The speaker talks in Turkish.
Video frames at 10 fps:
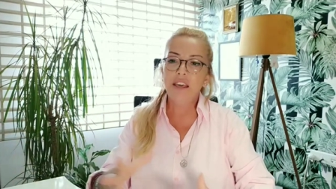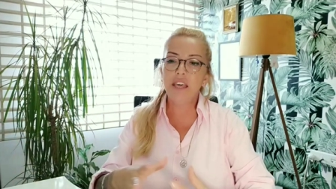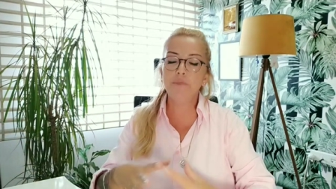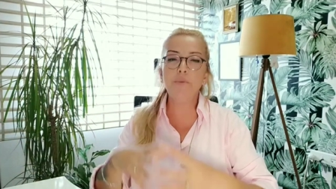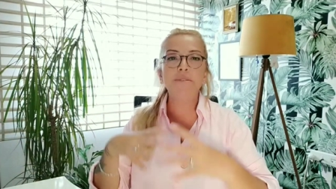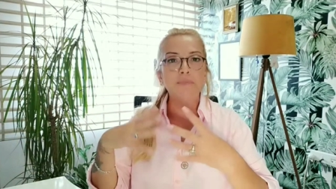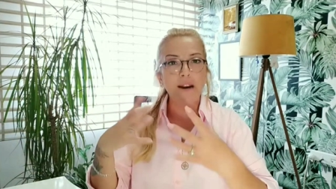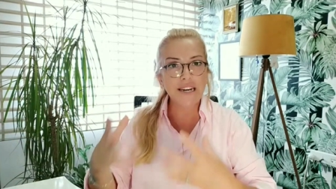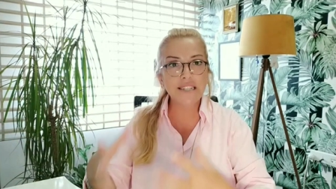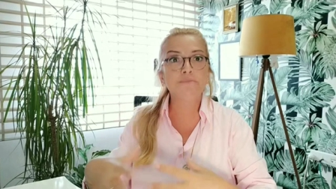e, bu bizim
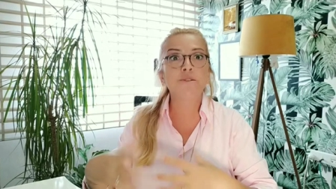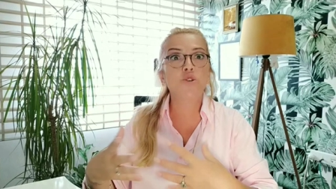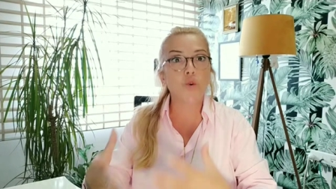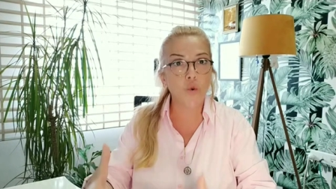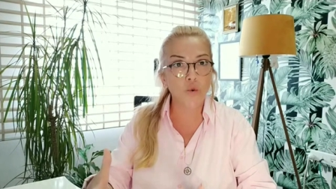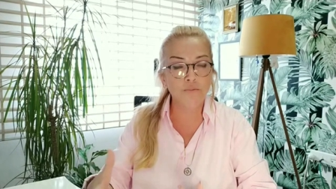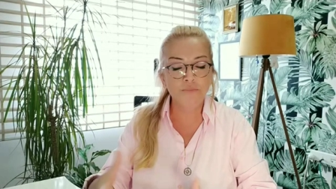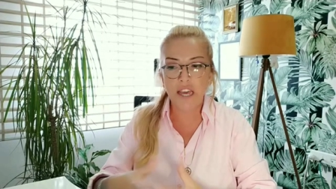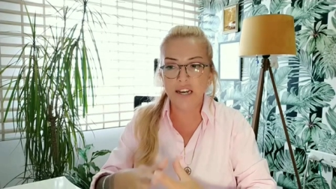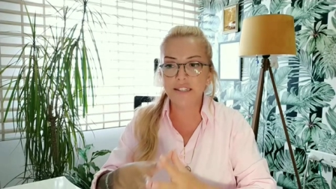hayatımıza çok
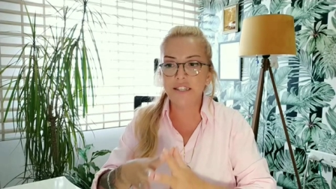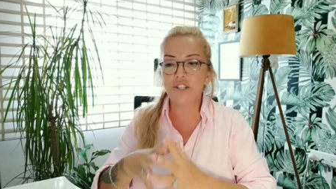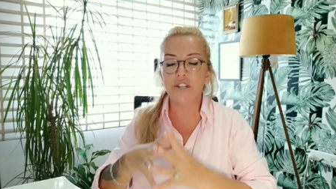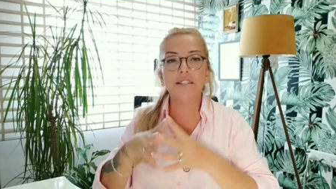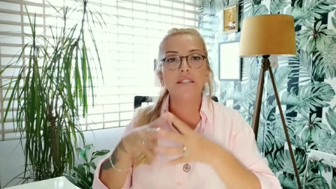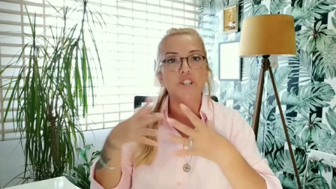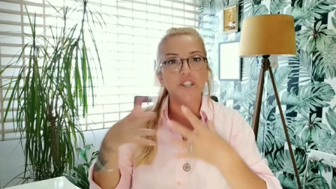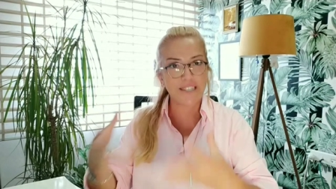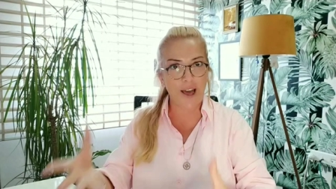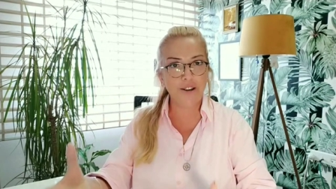olumlu yansıyacaktır.
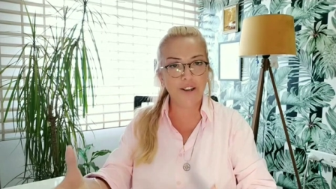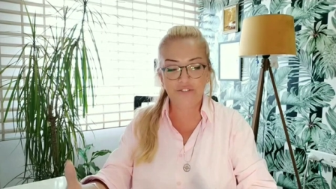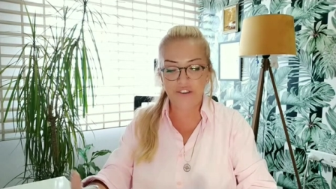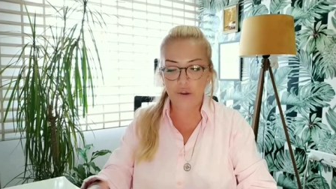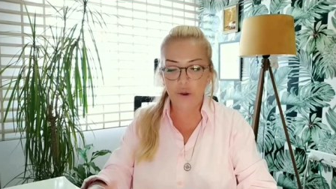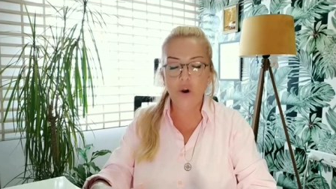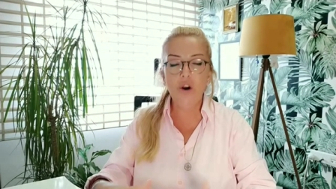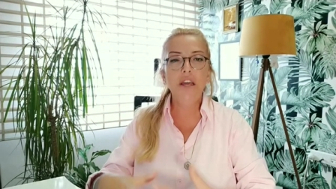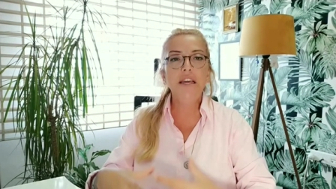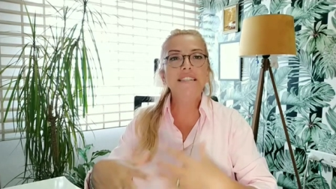Cesaret
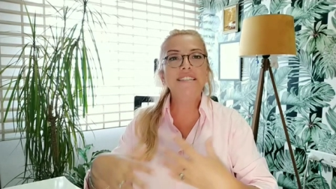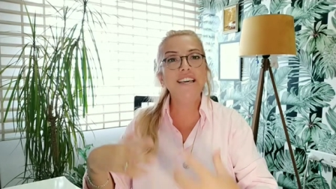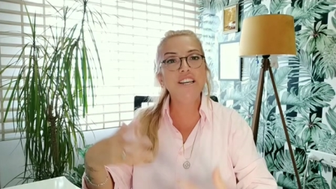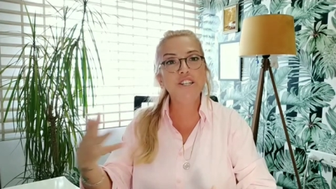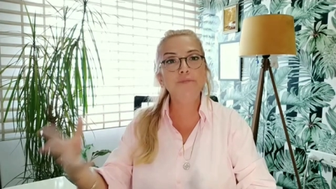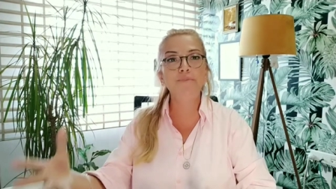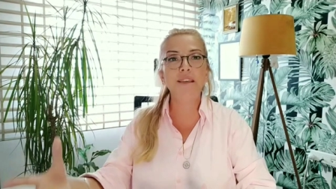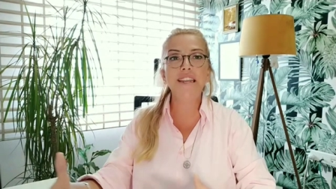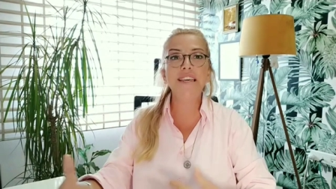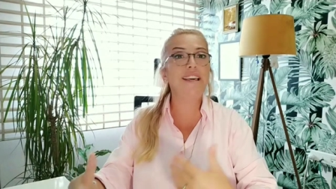veriyor.
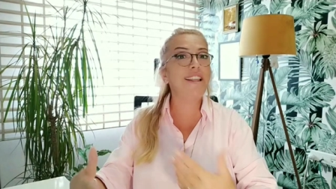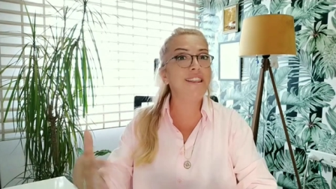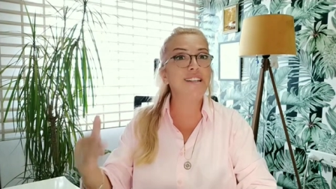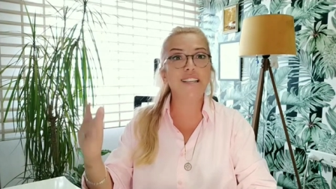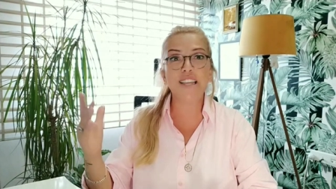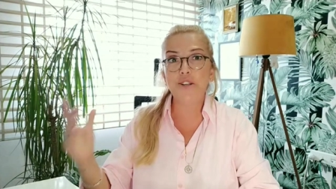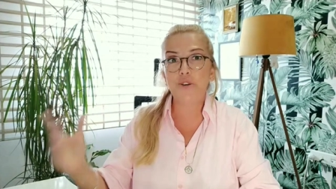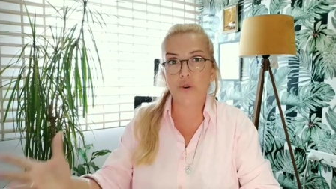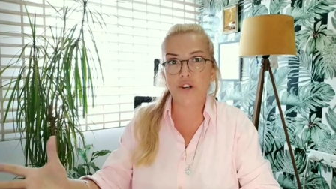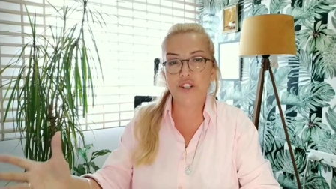Değişimlere, yeniliklere
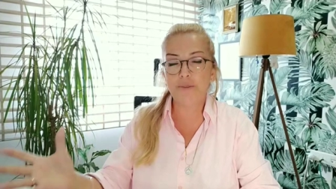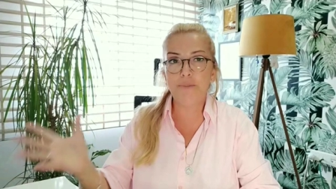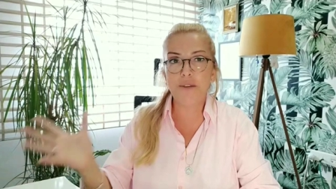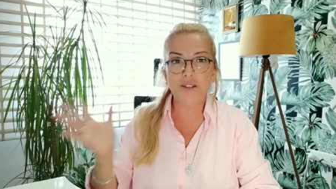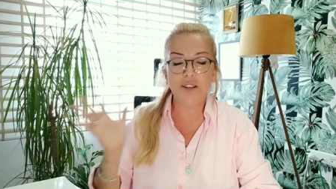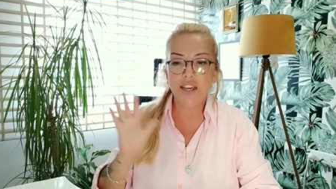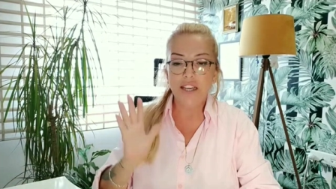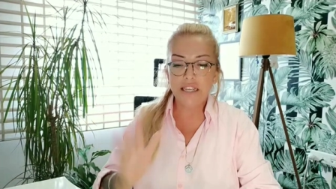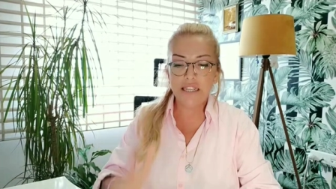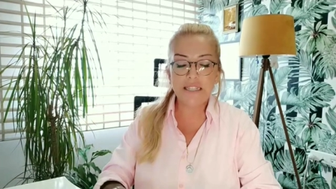çok açık bir
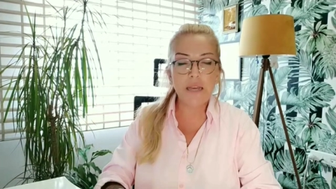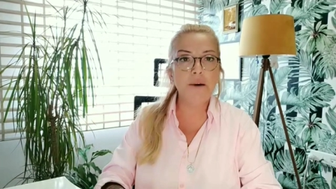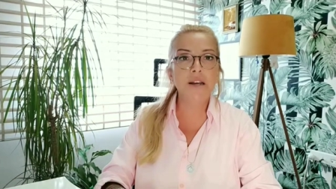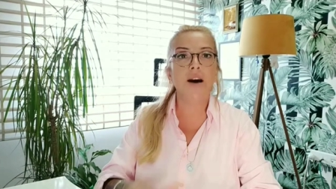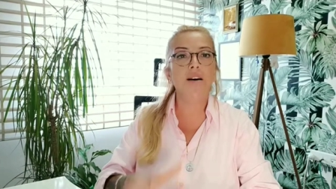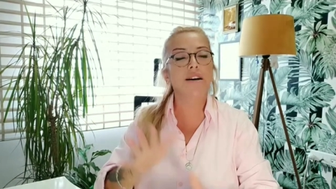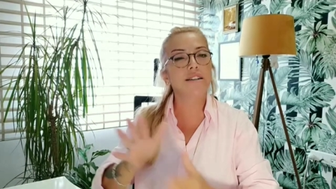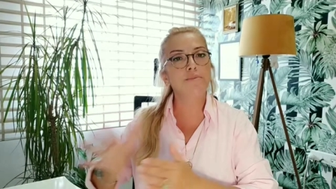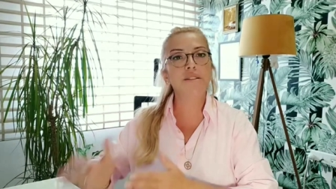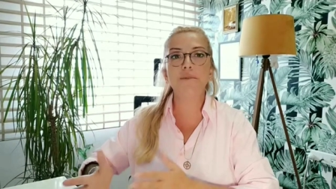e, zaman
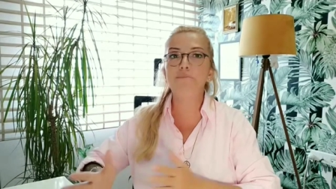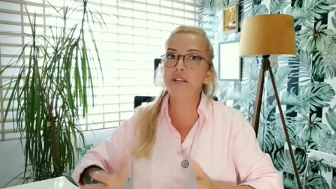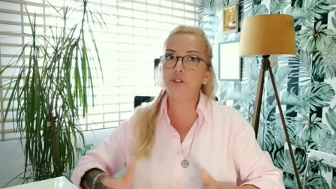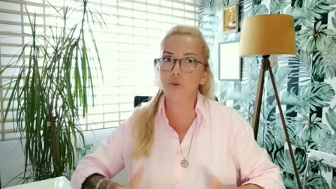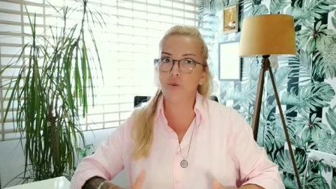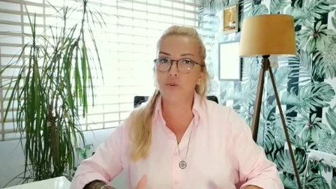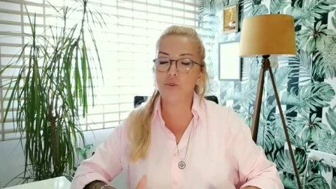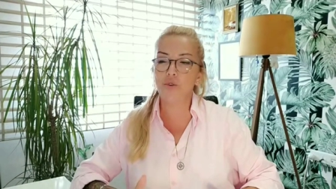hayatımıza birçok e,